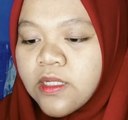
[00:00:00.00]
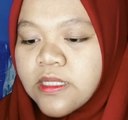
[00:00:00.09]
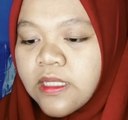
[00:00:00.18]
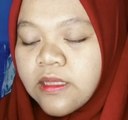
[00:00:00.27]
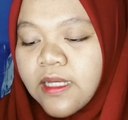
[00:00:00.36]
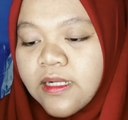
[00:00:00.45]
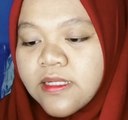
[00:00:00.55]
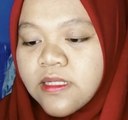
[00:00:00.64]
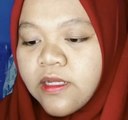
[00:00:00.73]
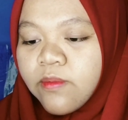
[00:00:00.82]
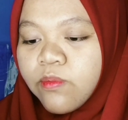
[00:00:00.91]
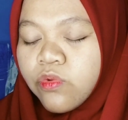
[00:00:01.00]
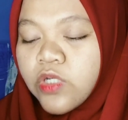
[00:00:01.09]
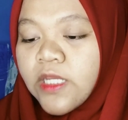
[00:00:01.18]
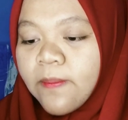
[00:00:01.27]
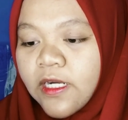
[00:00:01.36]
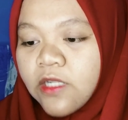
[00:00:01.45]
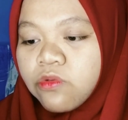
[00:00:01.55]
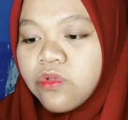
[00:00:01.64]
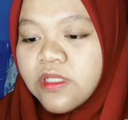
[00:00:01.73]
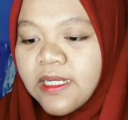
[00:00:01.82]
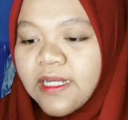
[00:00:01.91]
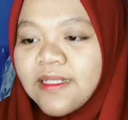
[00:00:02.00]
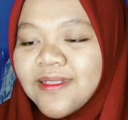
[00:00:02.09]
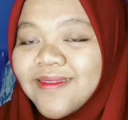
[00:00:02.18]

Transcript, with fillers: sekitar 1.500-an.